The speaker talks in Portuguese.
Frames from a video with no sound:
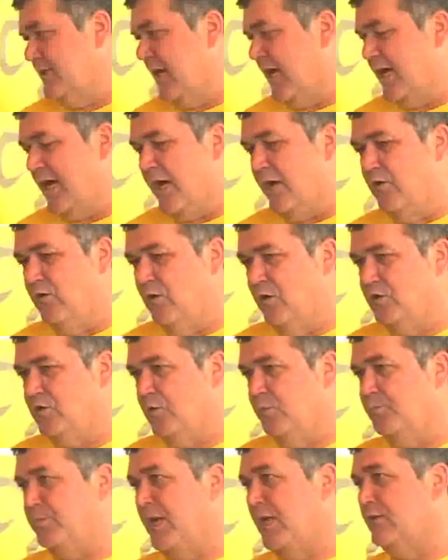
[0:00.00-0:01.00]
da
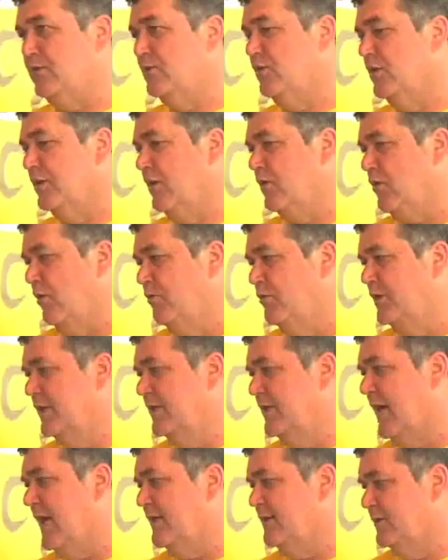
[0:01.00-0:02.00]
Garoto para toda a
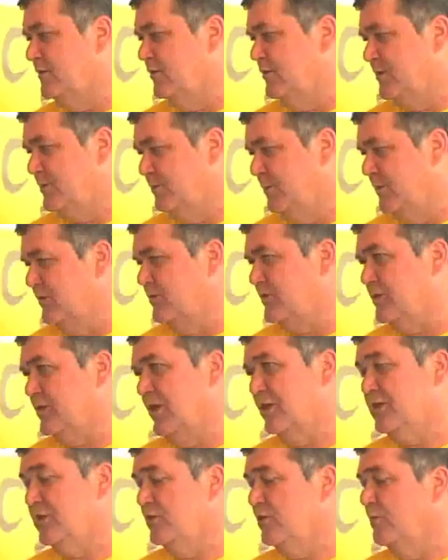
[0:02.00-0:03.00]
comunidade do Espírito
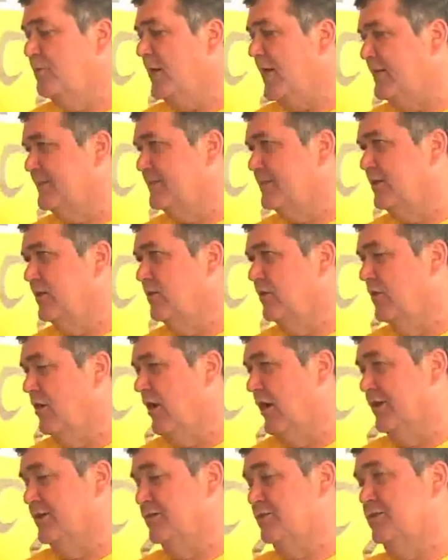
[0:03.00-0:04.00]
Santo e do Brasil,
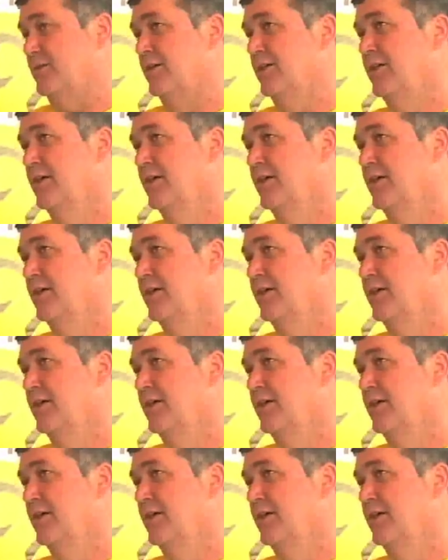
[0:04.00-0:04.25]
lógico.